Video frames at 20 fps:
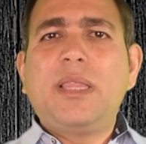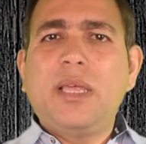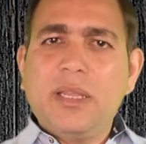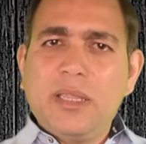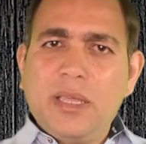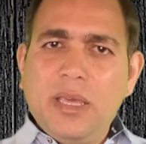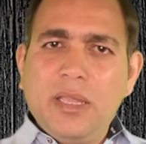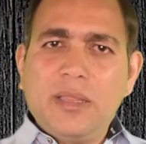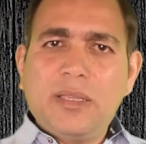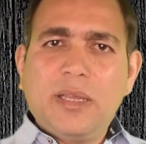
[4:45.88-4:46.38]

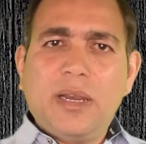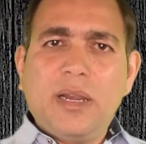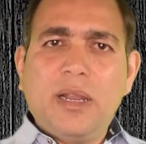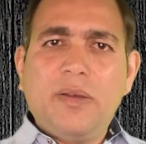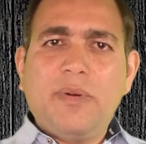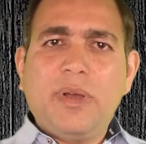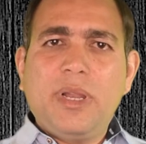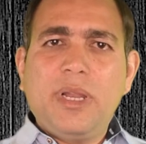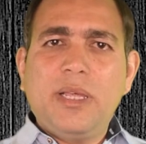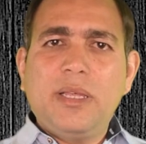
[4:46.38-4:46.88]
तनकीद
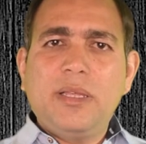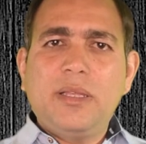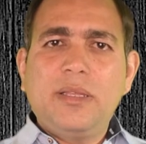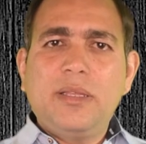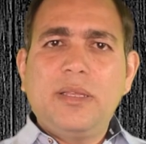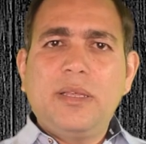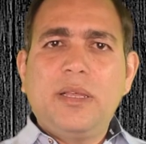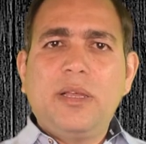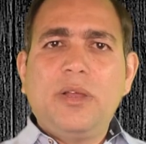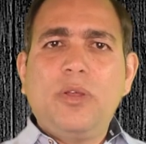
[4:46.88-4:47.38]
करने वाले
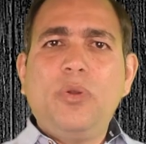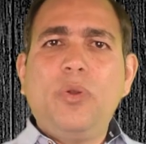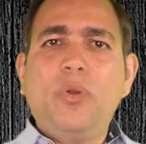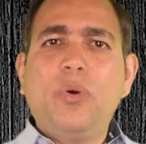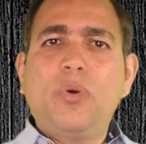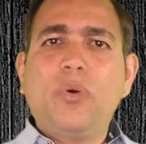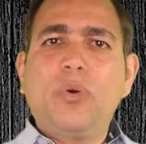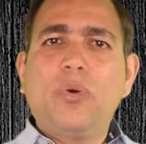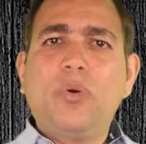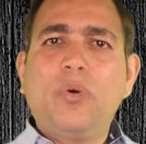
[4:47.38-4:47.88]

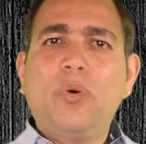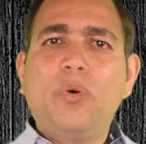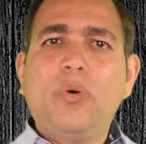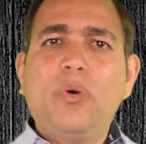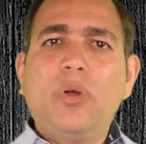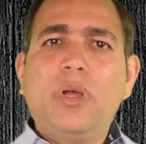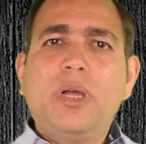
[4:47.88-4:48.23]
लोगों को